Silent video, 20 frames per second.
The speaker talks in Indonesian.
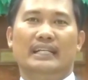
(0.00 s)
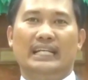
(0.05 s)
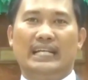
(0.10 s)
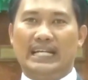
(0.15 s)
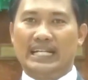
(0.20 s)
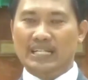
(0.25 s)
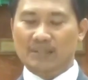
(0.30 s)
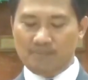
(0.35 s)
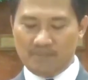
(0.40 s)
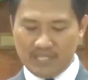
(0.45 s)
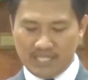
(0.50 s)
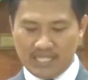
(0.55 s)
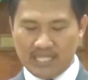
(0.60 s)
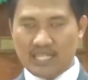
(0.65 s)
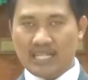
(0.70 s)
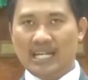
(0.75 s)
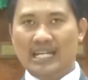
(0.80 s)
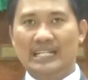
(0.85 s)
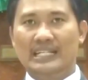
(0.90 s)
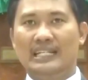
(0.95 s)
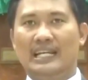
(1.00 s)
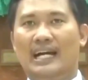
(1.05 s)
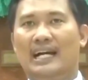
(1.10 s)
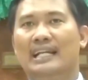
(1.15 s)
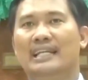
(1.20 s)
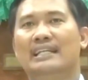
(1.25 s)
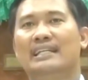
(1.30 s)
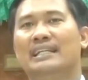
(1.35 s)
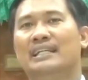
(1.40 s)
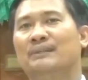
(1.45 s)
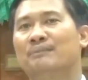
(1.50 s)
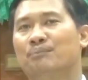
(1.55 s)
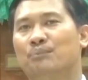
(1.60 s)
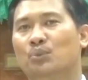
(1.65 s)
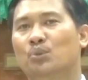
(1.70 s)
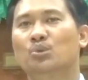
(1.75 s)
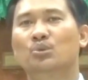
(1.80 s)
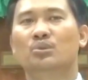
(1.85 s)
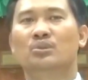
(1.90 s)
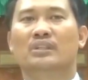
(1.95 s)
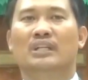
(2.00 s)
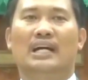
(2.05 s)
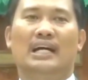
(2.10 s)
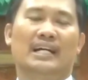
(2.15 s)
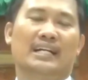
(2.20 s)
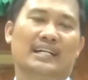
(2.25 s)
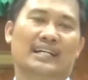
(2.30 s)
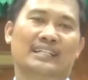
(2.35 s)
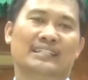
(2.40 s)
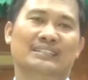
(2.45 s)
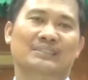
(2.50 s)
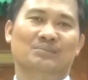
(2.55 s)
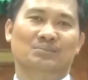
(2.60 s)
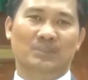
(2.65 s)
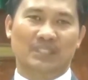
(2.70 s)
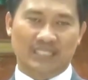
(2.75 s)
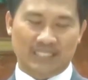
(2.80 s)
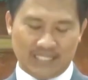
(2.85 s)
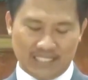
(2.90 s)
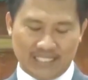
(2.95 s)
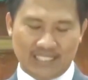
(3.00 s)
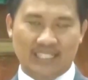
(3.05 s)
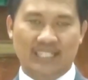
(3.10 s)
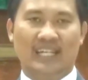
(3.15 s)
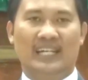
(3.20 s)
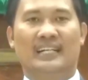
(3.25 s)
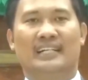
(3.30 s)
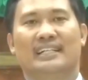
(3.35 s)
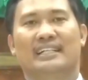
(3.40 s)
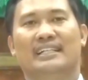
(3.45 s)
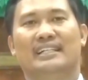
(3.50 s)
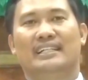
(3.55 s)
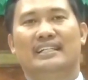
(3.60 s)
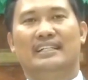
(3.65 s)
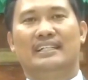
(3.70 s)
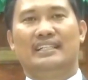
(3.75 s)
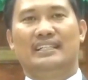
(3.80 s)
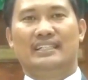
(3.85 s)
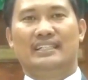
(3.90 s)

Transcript: Dengan demikian Allah pun akan bertindak.